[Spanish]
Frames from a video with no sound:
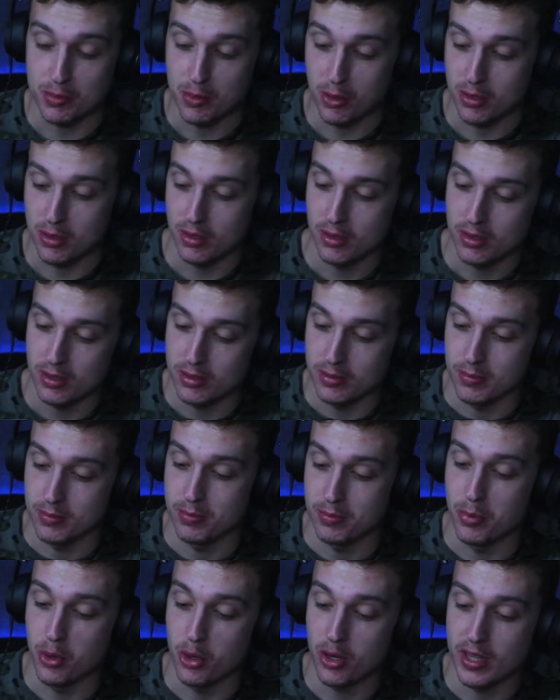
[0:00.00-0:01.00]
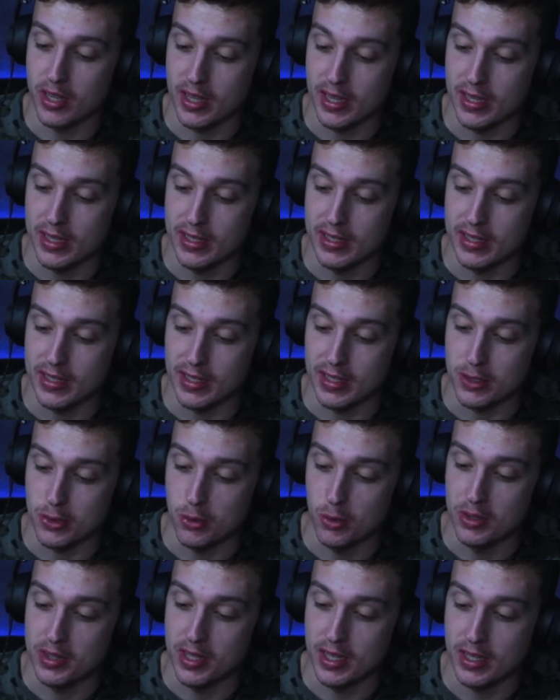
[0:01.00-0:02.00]
Bond porque
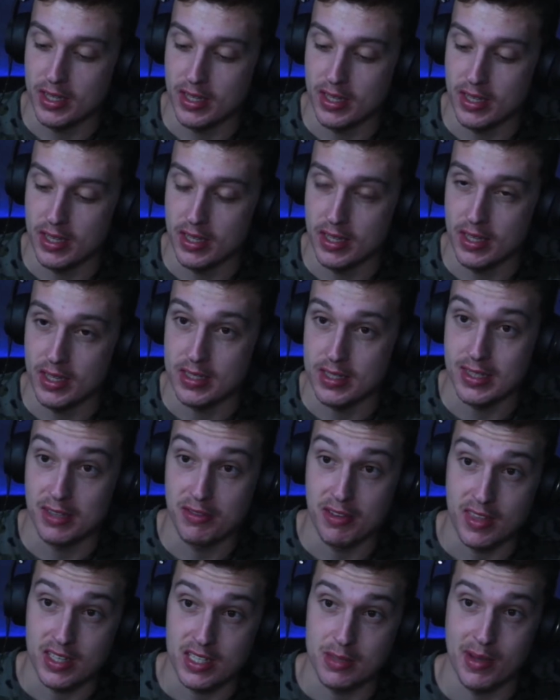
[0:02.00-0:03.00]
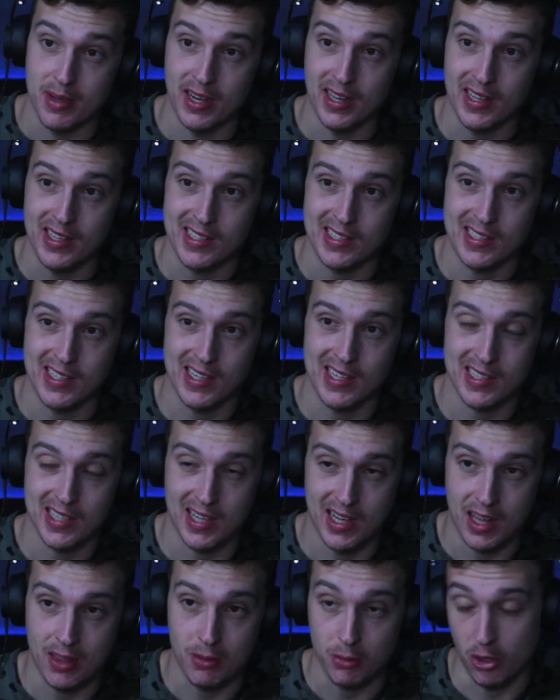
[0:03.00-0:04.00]
resulta que este fin de semana se ha
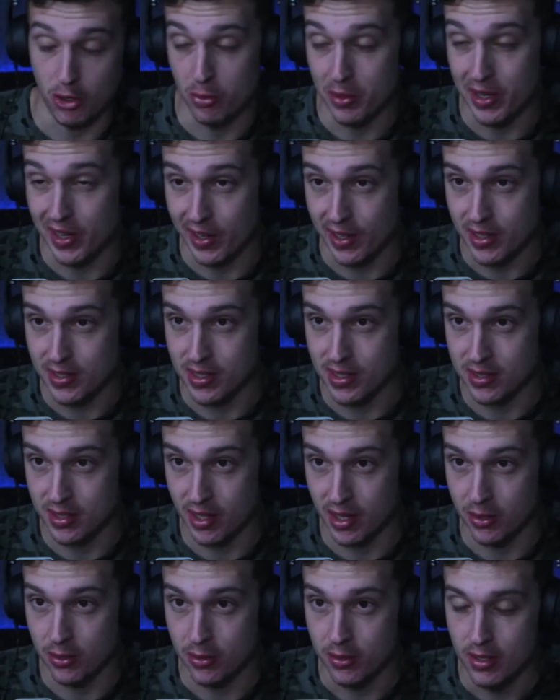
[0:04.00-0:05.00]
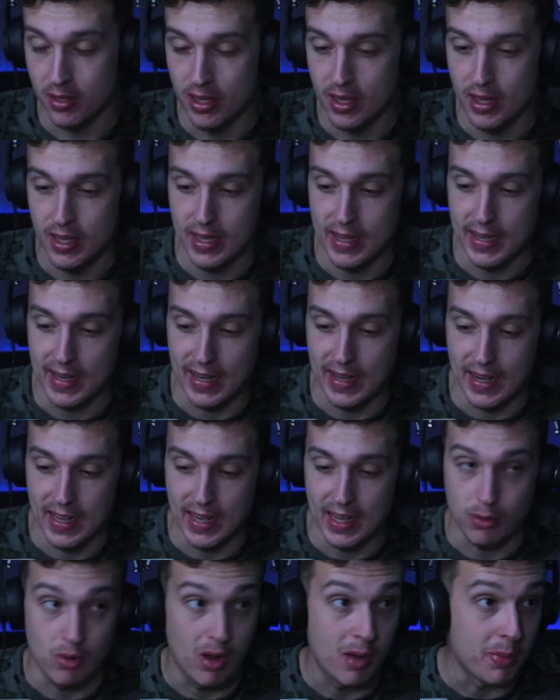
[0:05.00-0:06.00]
estrenado, bueno, el viernes se estrenó
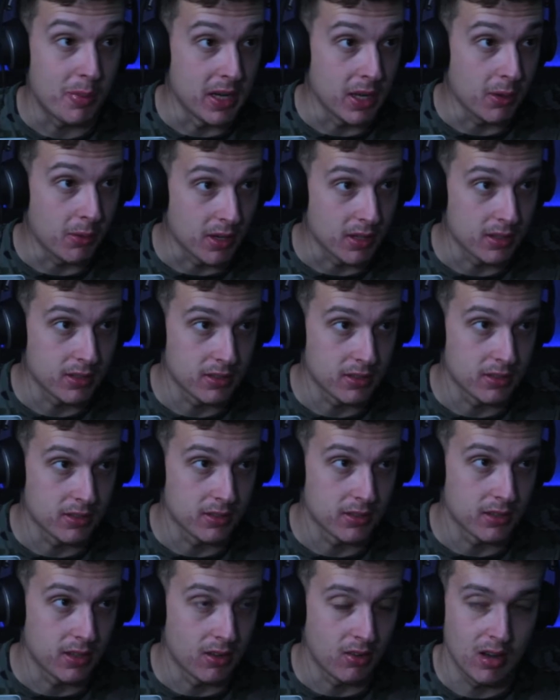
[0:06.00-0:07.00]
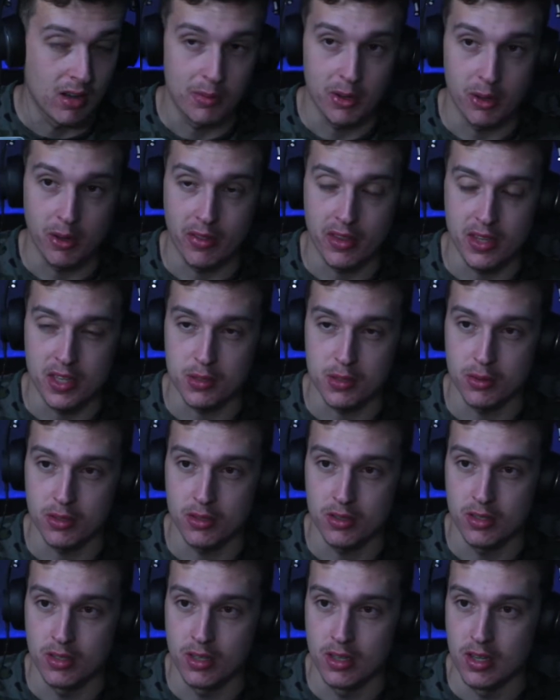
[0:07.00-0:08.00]
la nueva película. La nueva película de James
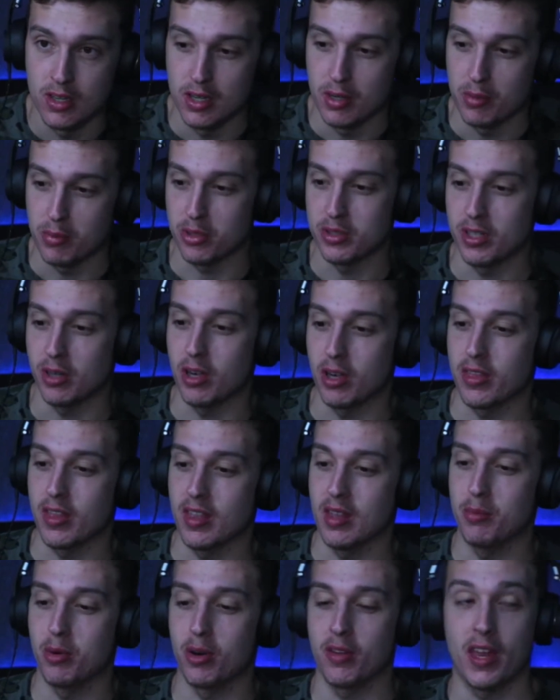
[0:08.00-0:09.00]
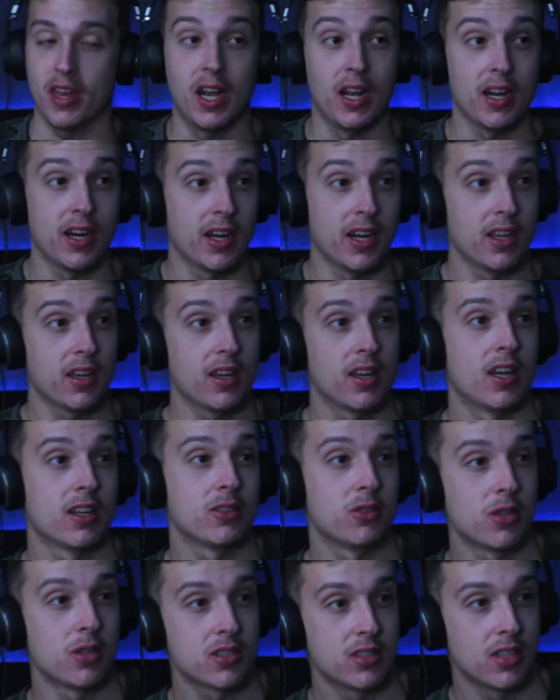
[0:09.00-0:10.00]
Bond protagonizada por Daniel Craig, el
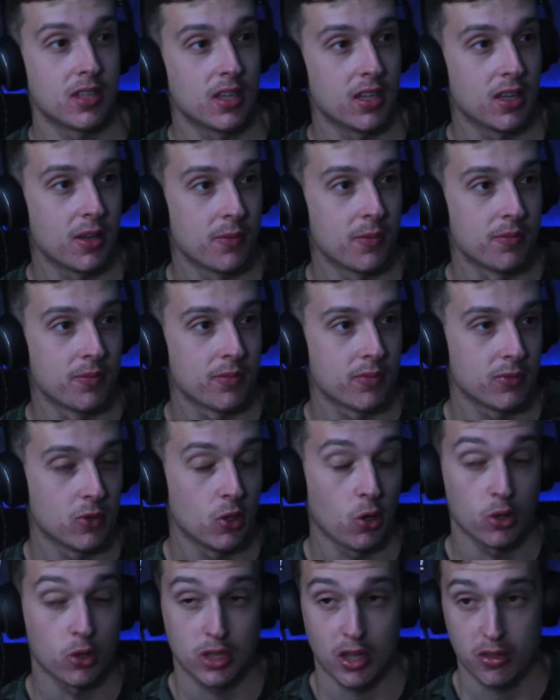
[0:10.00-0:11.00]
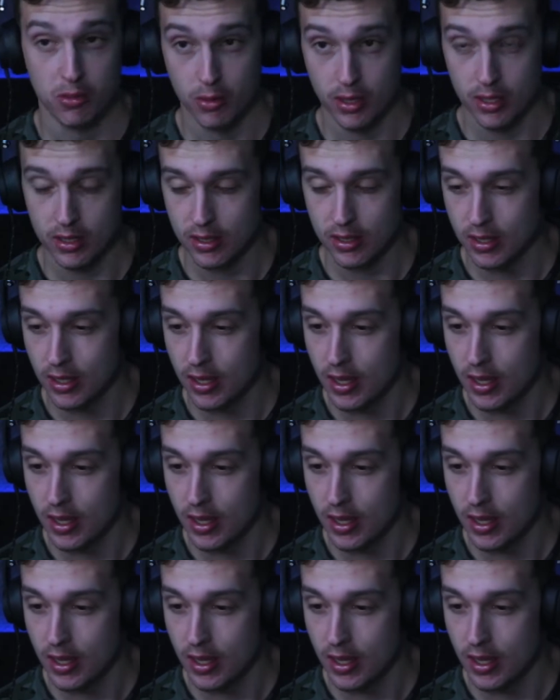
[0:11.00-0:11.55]
actor este de ojos azules.